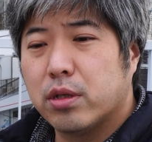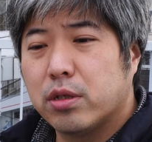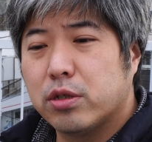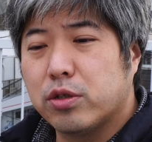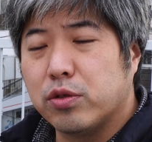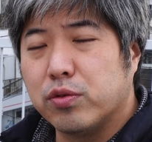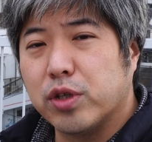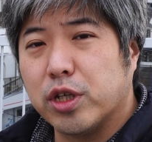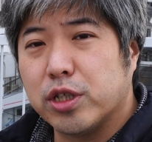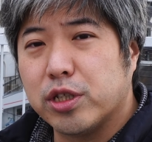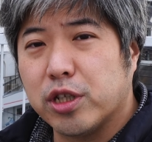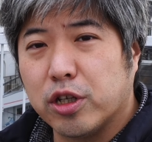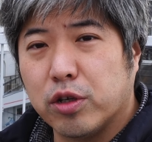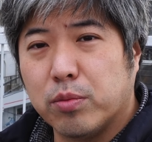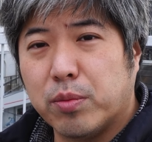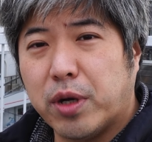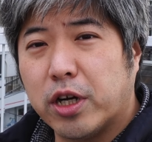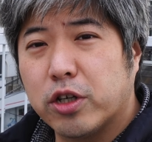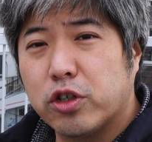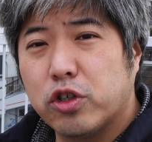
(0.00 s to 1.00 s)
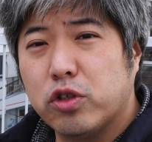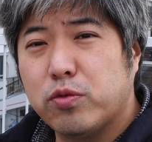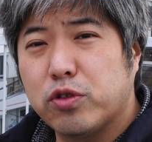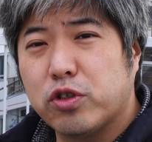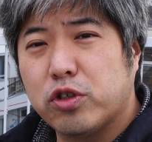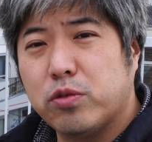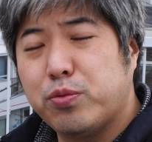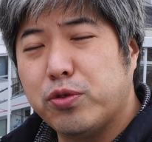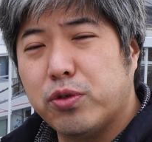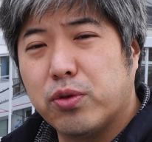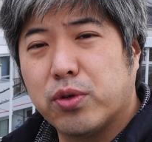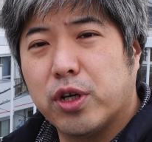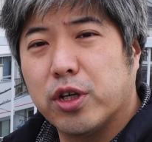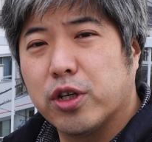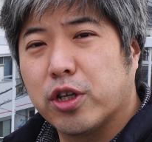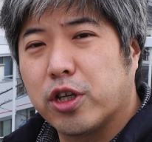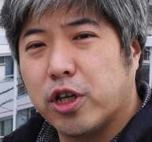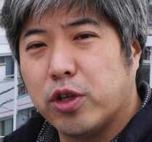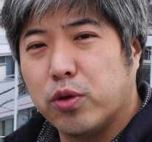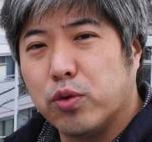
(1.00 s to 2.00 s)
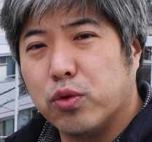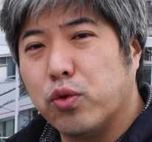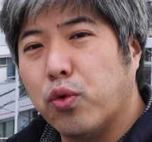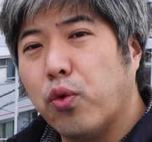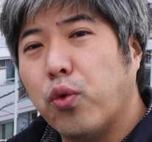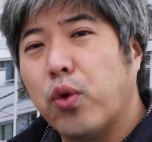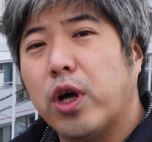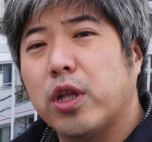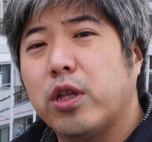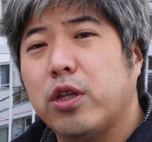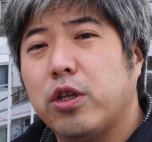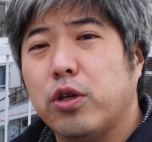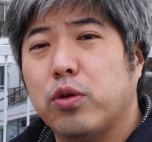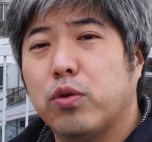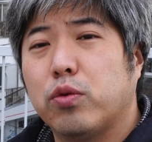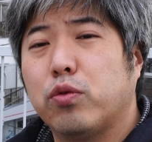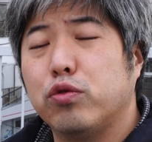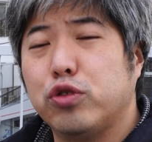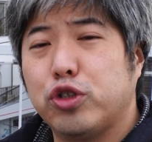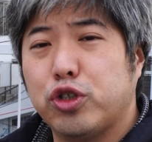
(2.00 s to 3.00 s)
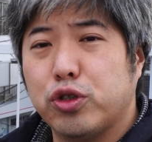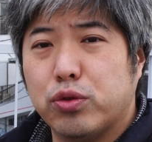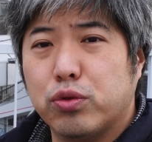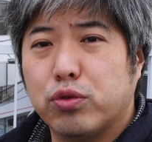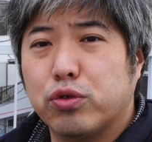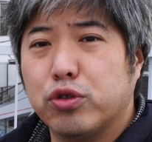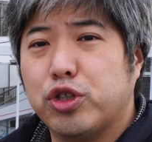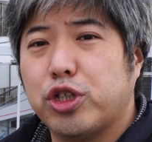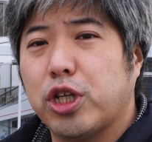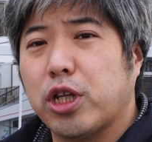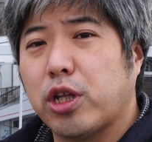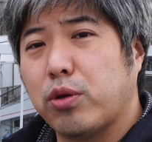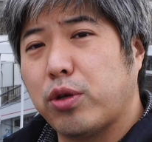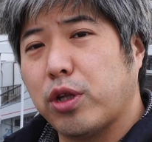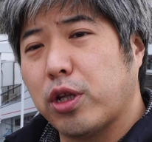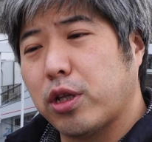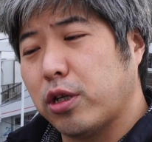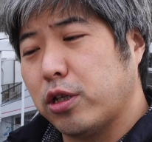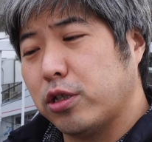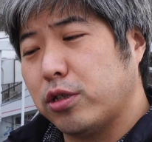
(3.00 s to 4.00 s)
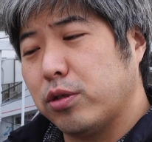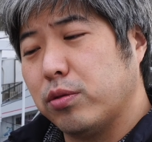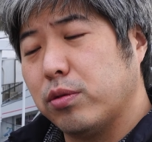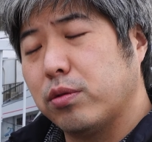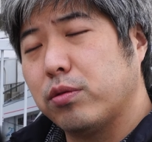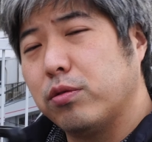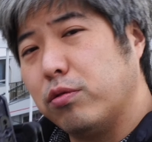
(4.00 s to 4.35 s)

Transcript: そのですねあの MacBookPro 関係の動画っていうのをこう収録してた時だったんですよ